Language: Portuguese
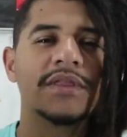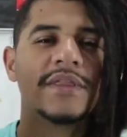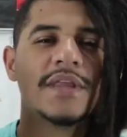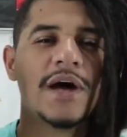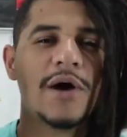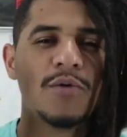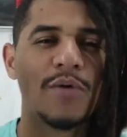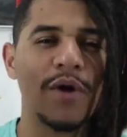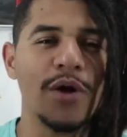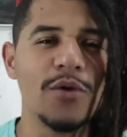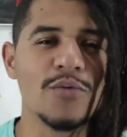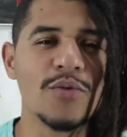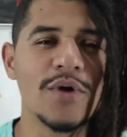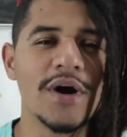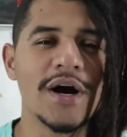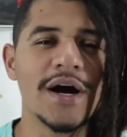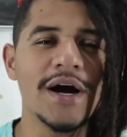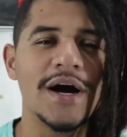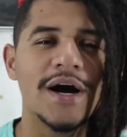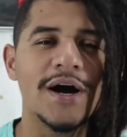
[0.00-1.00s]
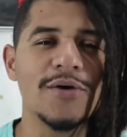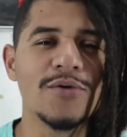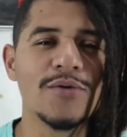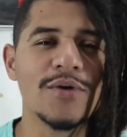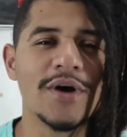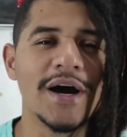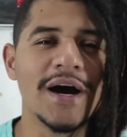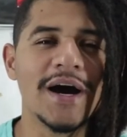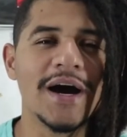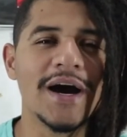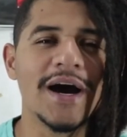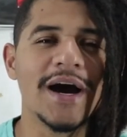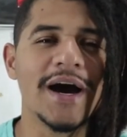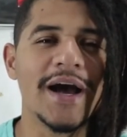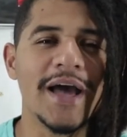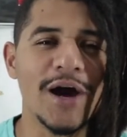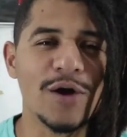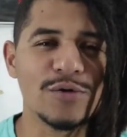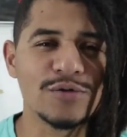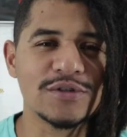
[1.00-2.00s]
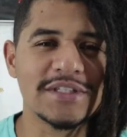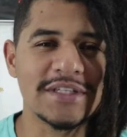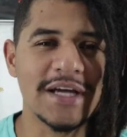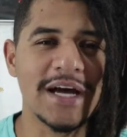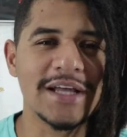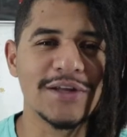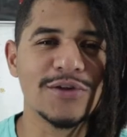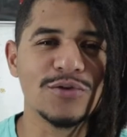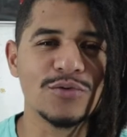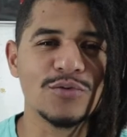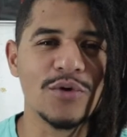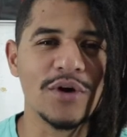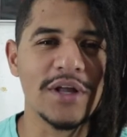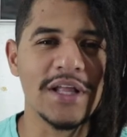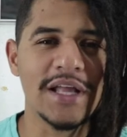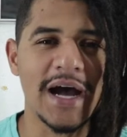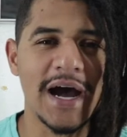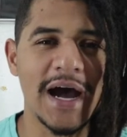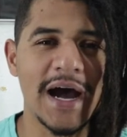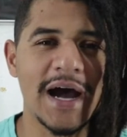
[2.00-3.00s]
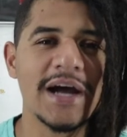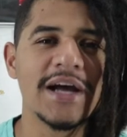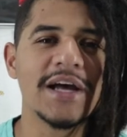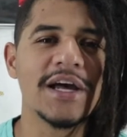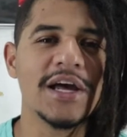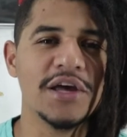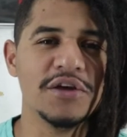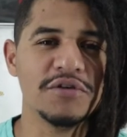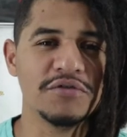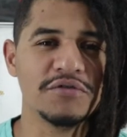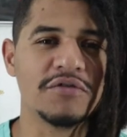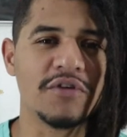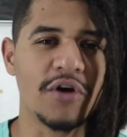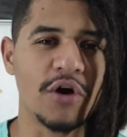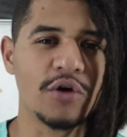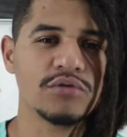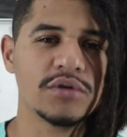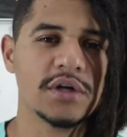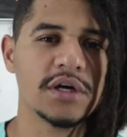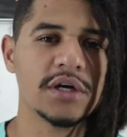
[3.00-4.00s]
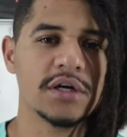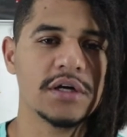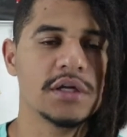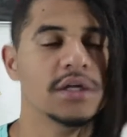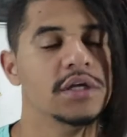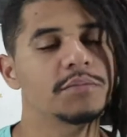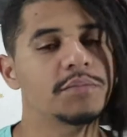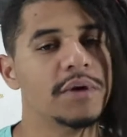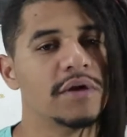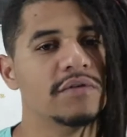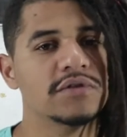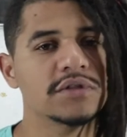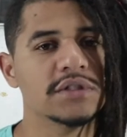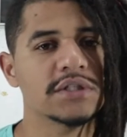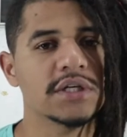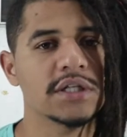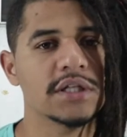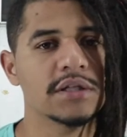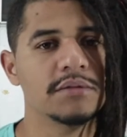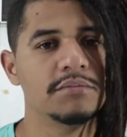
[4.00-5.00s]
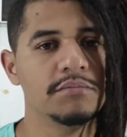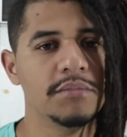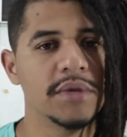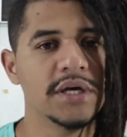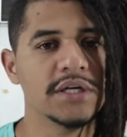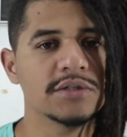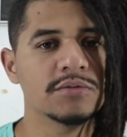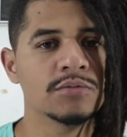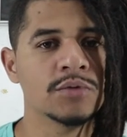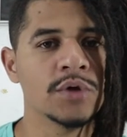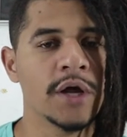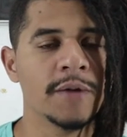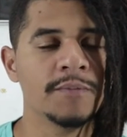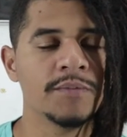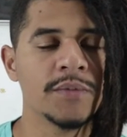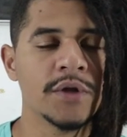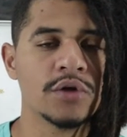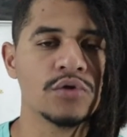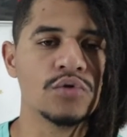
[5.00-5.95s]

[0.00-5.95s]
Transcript: Dá uma, uma, uma realçada no olhar, em volta e para você mesmo, né?